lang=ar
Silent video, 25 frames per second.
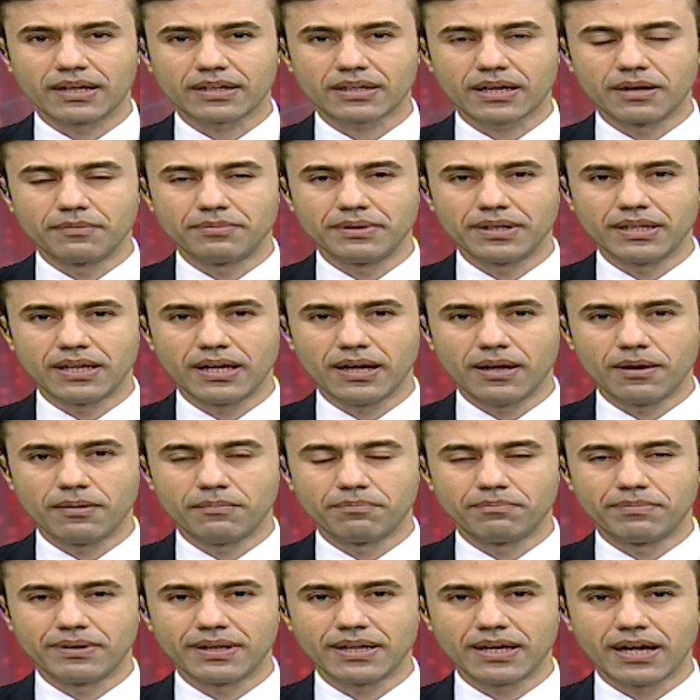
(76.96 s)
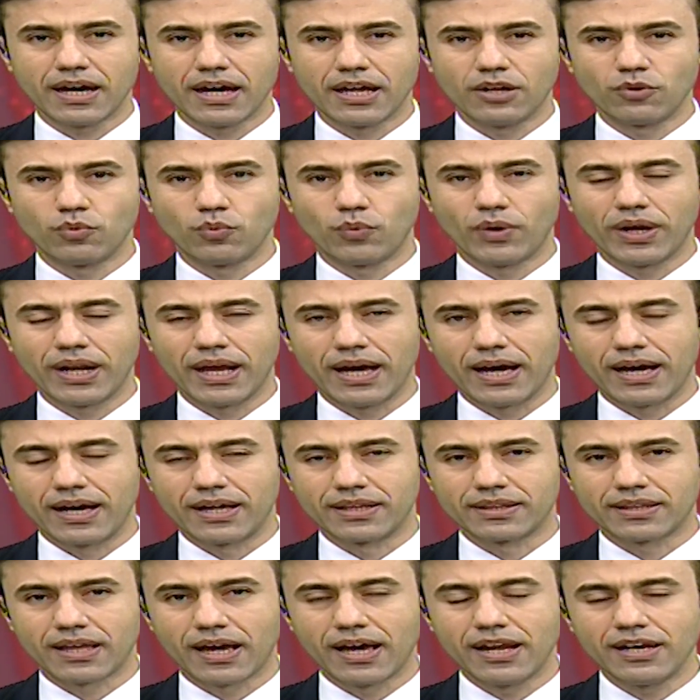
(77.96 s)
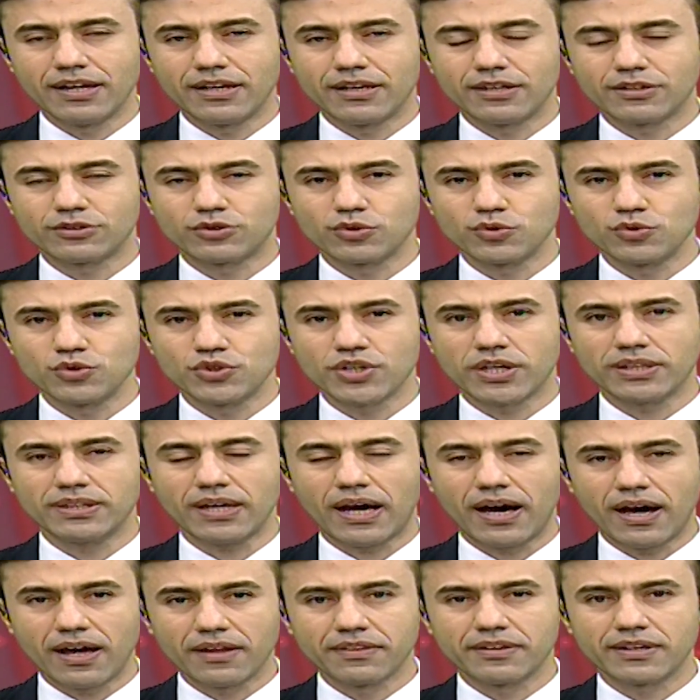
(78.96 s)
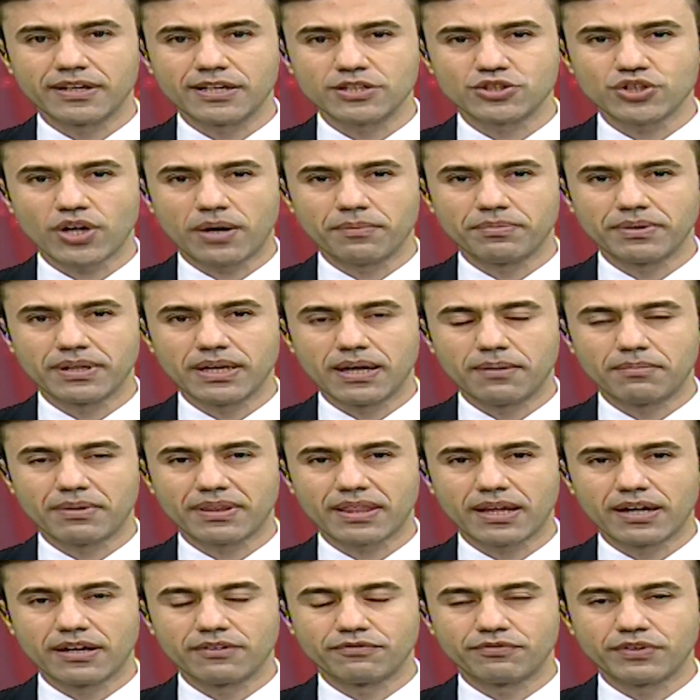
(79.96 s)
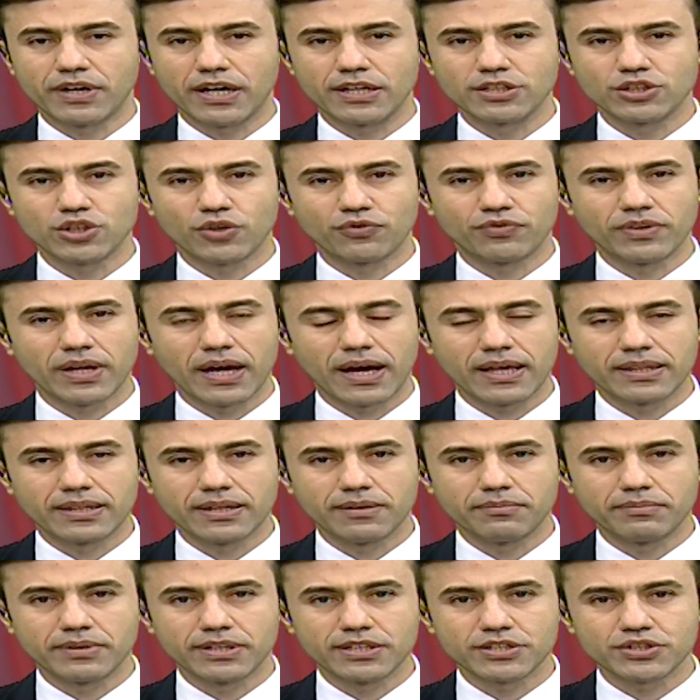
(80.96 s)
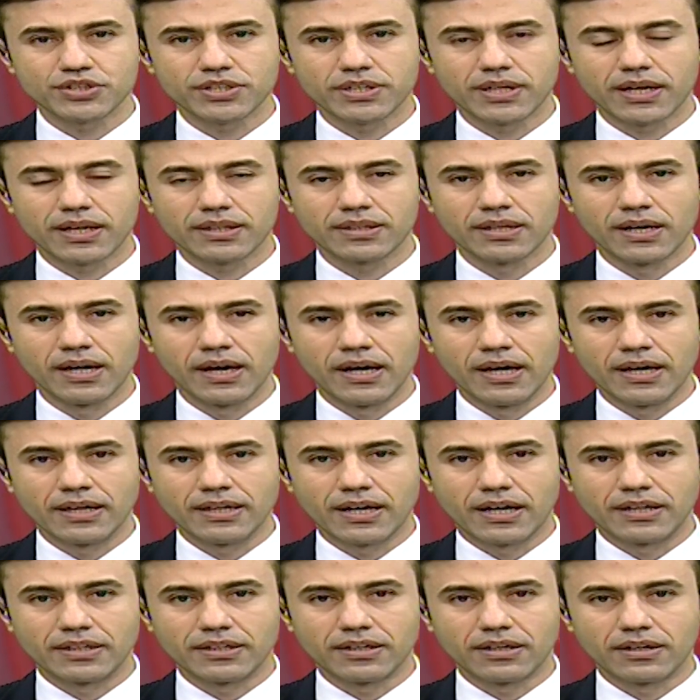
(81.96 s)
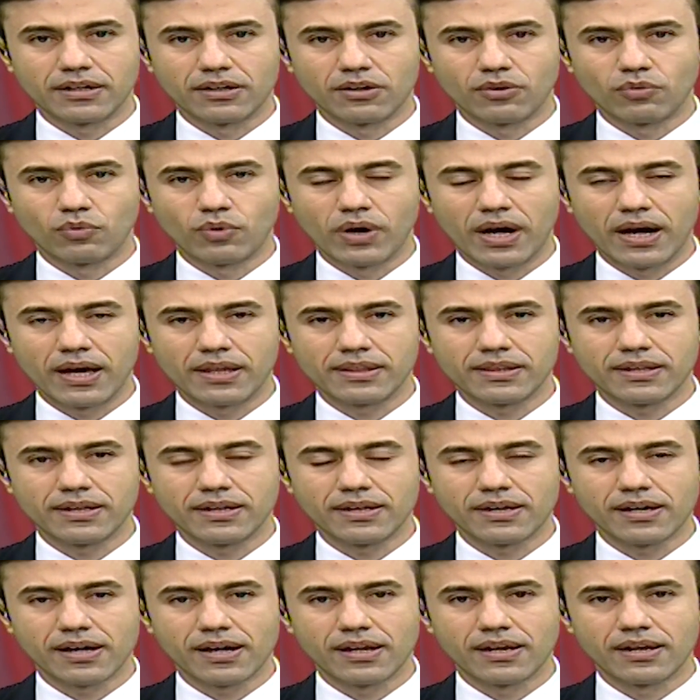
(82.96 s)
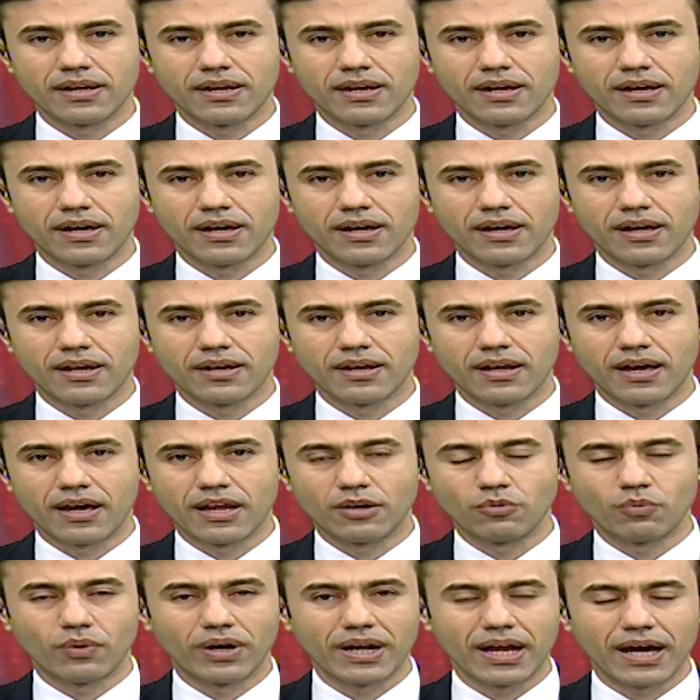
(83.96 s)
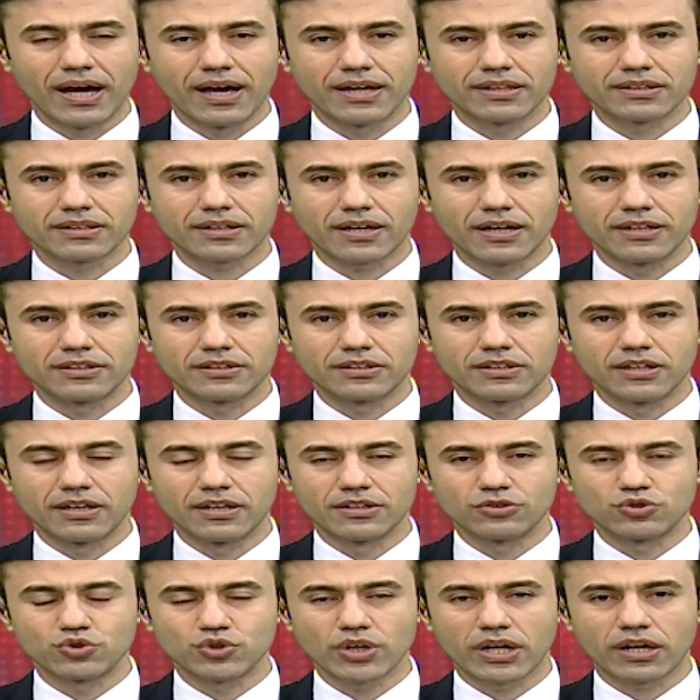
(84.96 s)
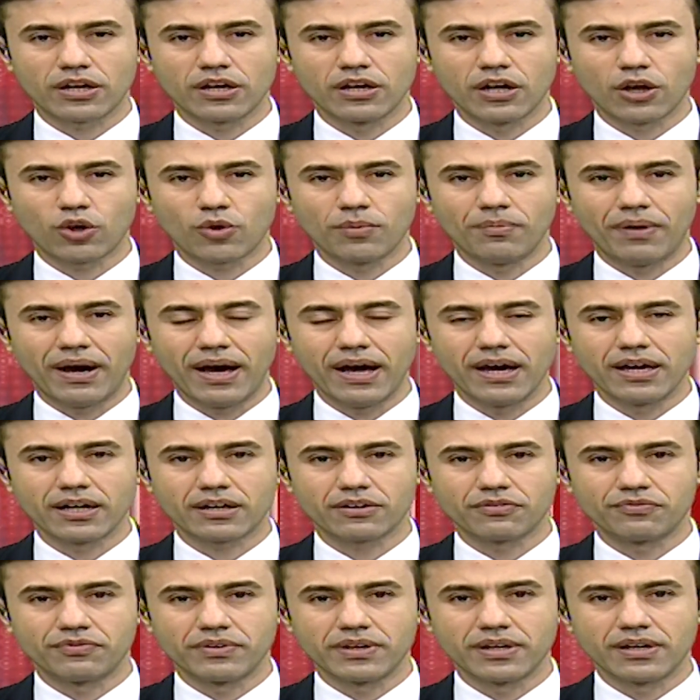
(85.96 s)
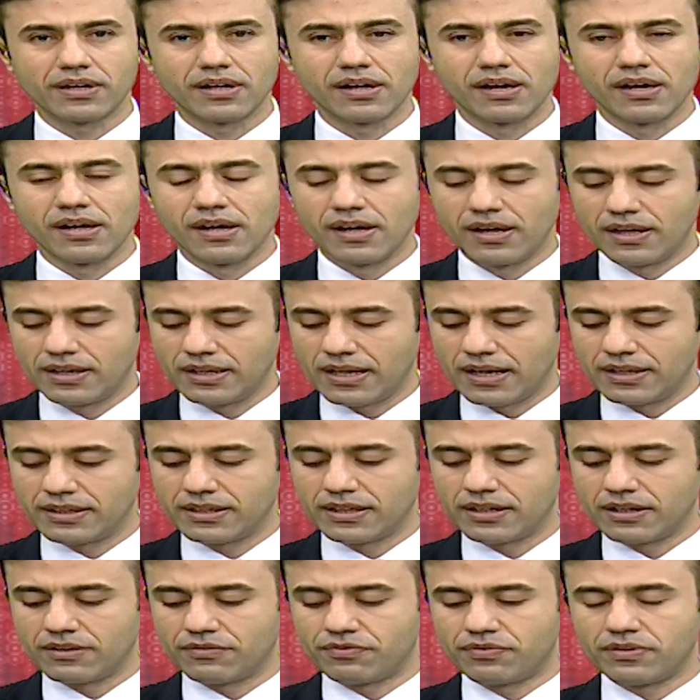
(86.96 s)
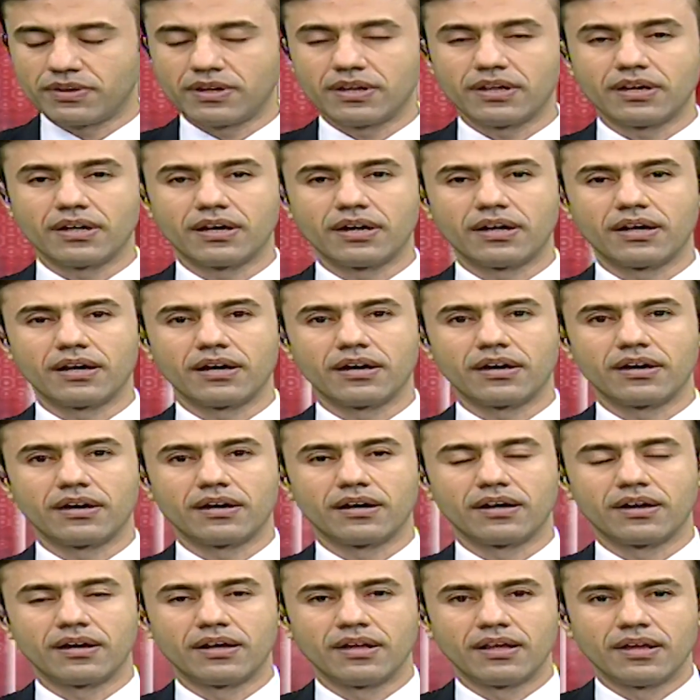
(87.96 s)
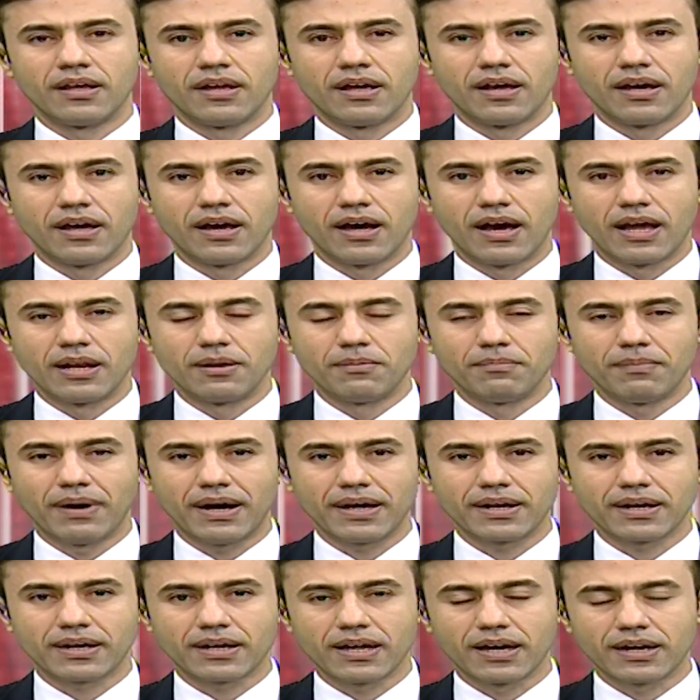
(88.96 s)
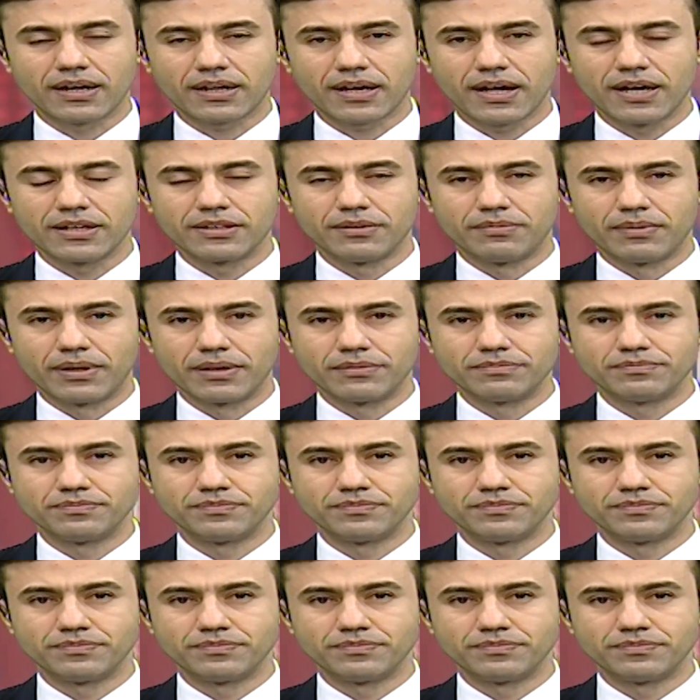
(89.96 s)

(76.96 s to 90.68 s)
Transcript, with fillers: القبيلة بالولاءات هل توجد حاضنة شعبية مثلا في الجوف لهذه الميليشيات يعني آه، وهذه الولاءات قد تشكل لكم عائق في يعني في آه، المعركة القادمة